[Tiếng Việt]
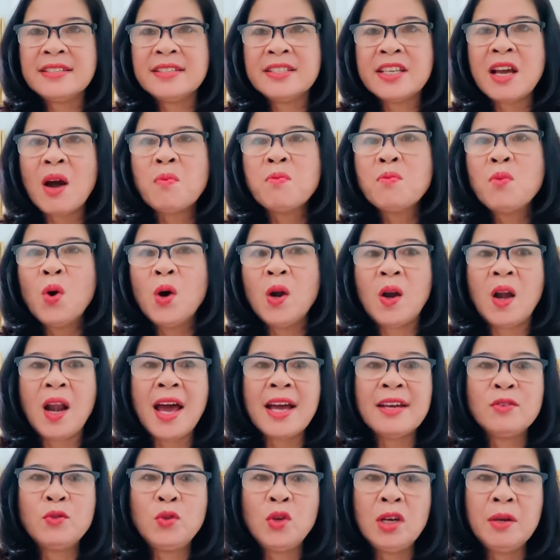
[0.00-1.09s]
trong buổi
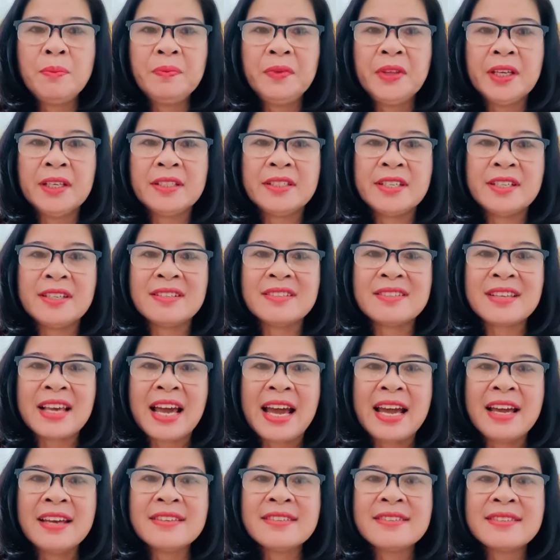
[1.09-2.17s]
live stream thì chị
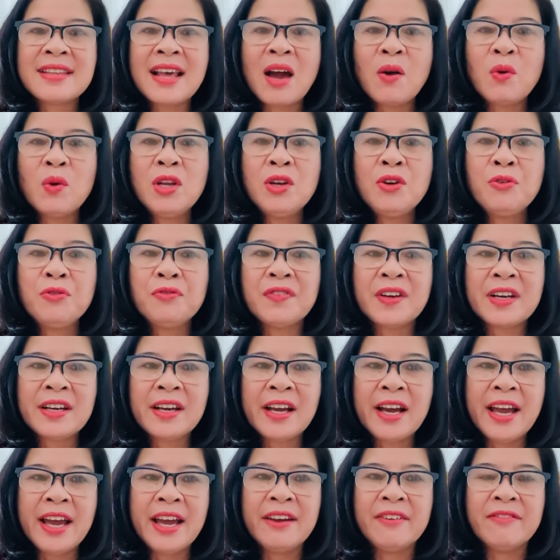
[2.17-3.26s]
sẽ giao lưu văn
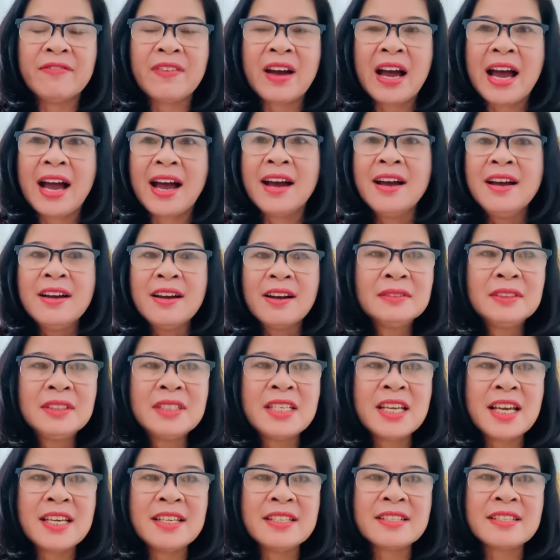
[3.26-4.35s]
nghệ và
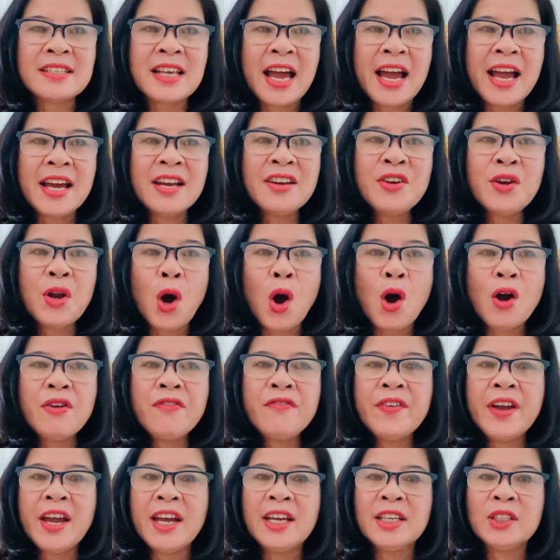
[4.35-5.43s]
chị sẽ nói
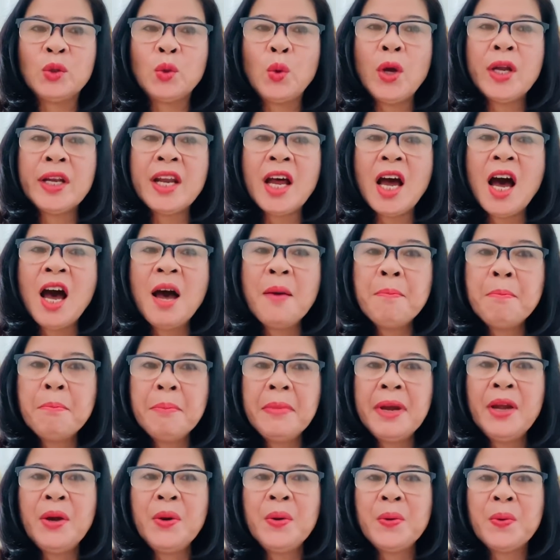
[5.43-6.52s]
về thuyết âm
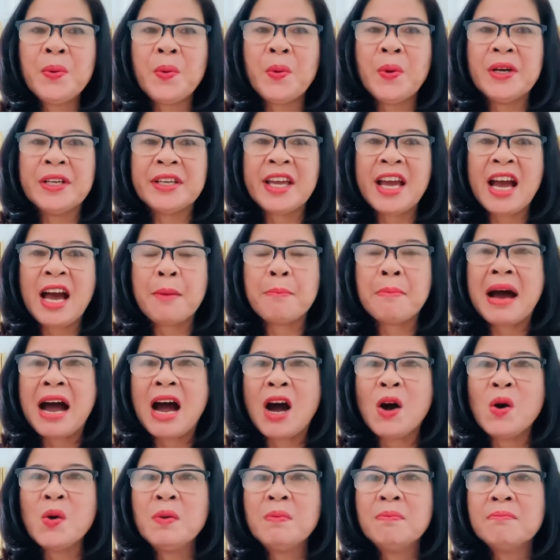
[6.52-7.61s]
mưu của nhà
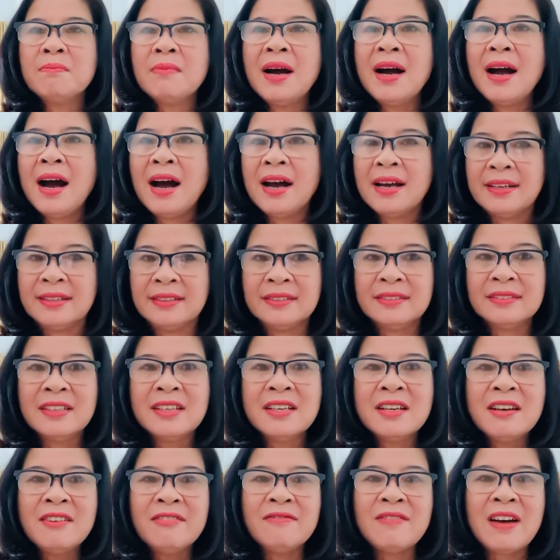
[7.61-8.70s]
báo Bơ ẩn
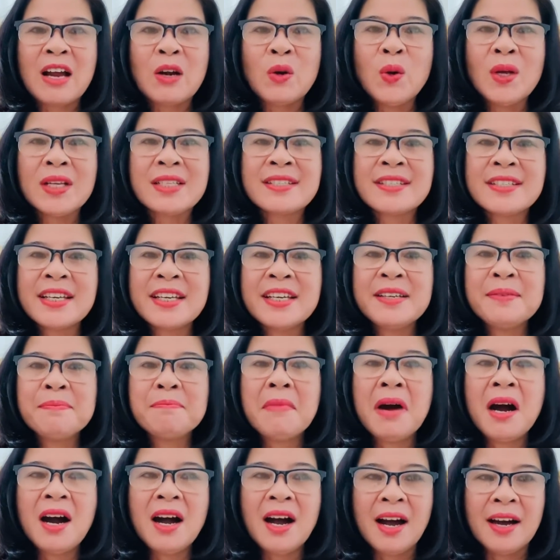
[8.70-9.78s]
và luật sư
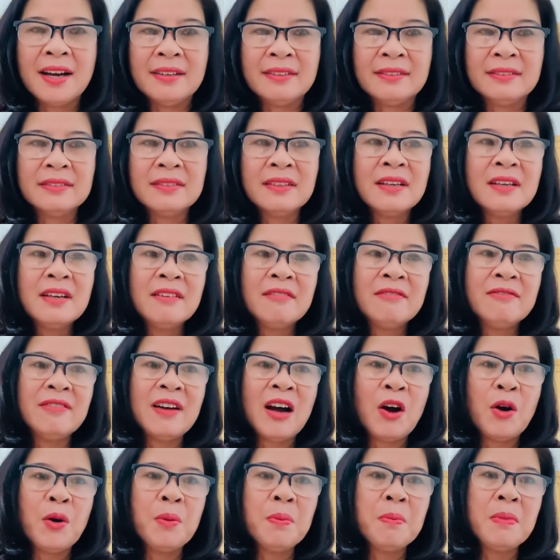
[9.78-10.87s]
Bơ ẩn
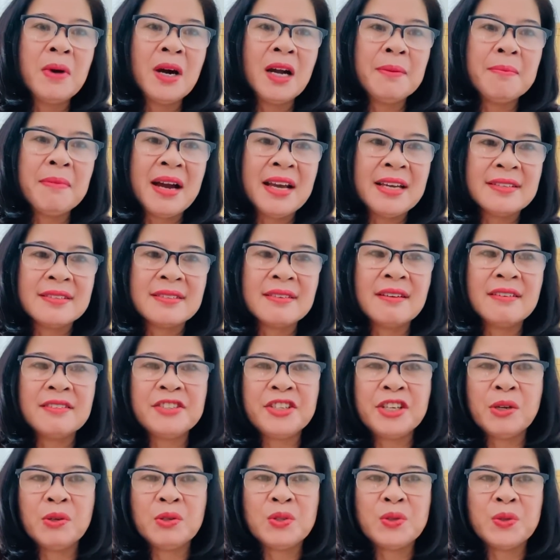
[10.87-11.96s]
vào 17 giờ
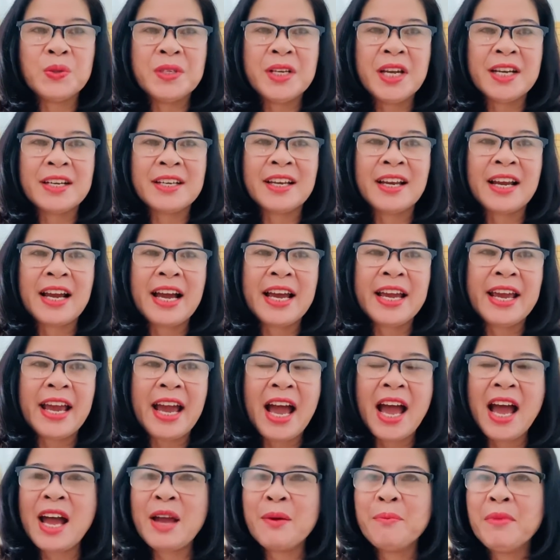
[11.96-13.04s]
chiều chủ nhật ngày
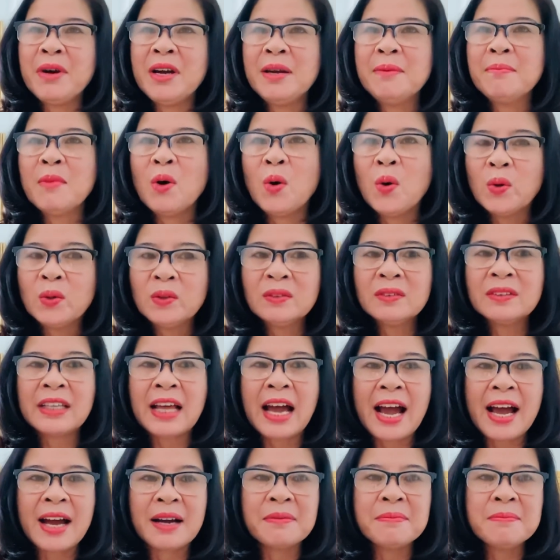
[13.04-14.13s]
24
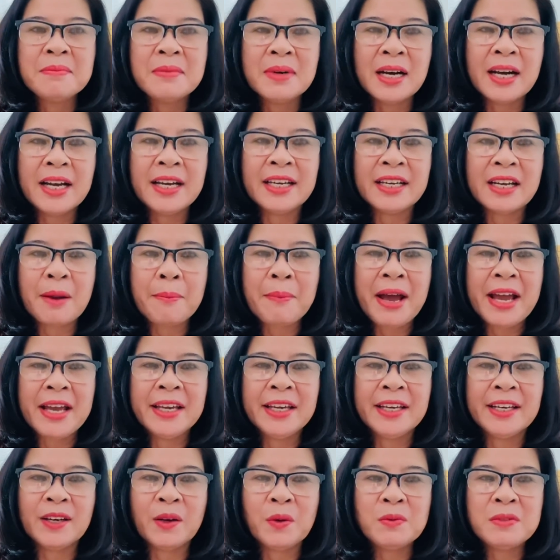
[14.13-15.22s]
tháng 10 năm
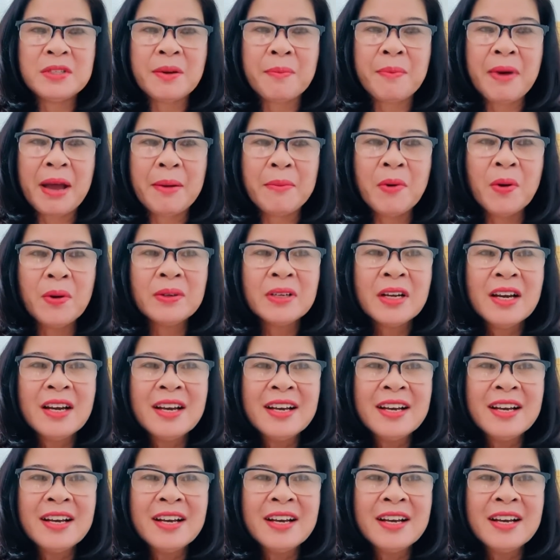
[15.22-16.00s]
2021.